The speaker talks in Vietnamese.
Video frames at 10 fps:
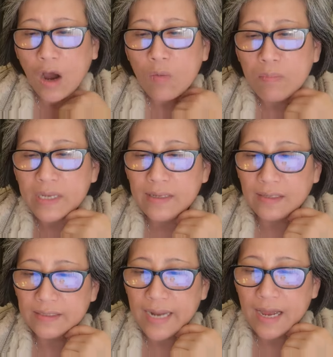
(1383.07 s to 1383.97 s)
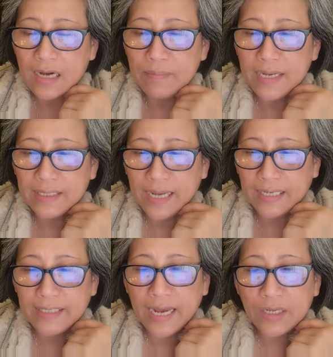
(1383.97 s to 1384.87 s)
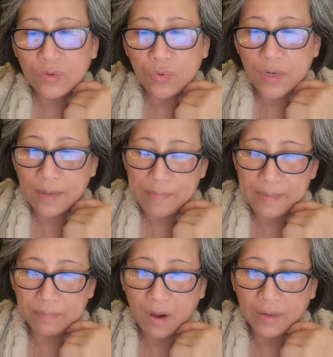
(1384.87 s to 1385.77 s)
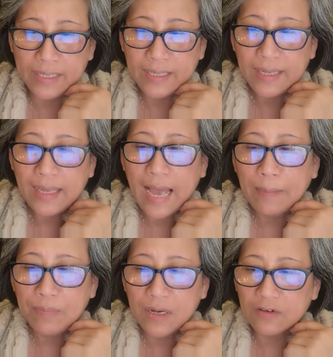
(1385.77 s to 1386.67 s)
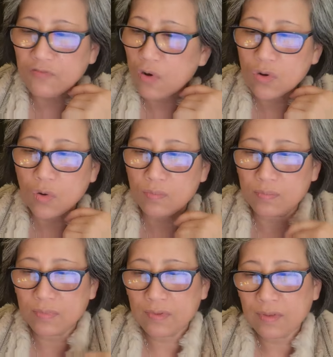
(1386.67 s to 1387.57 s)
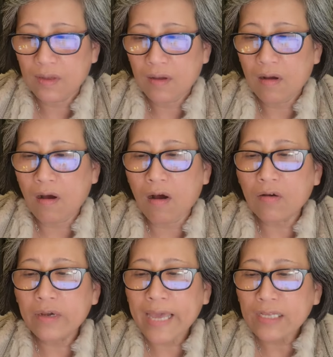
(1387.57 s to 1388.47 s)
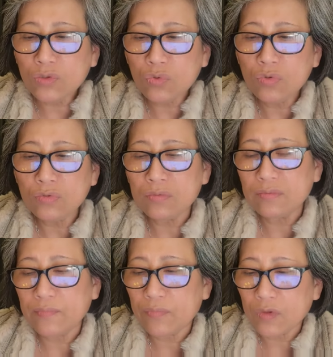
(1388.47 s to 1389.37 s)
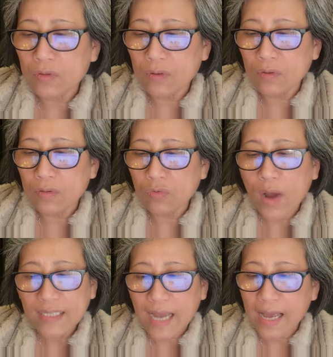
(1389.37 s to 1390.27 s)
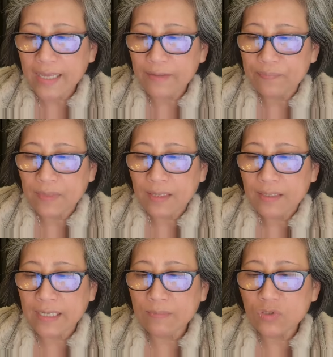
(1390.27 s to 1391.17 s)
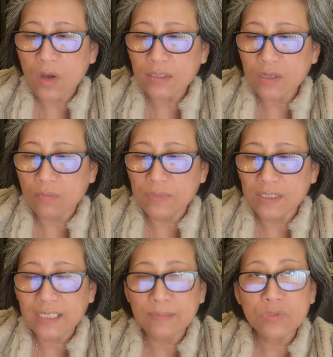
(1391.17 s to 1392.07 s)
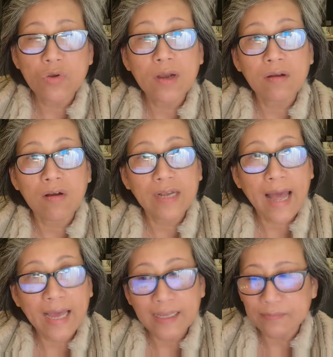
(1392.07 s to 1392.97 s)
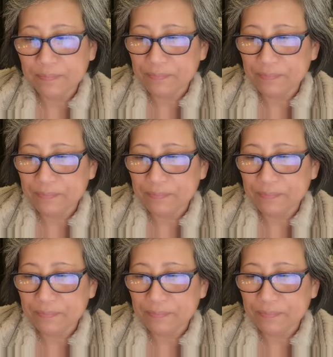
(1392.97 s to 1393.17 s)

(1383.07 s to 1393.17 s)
ông mới nhận ra ở bên cạnh gái cua là mệt mỏi áp lực vô cùng họ ghen tuông quá thái kiểm soát chồng như kiểm soát con cái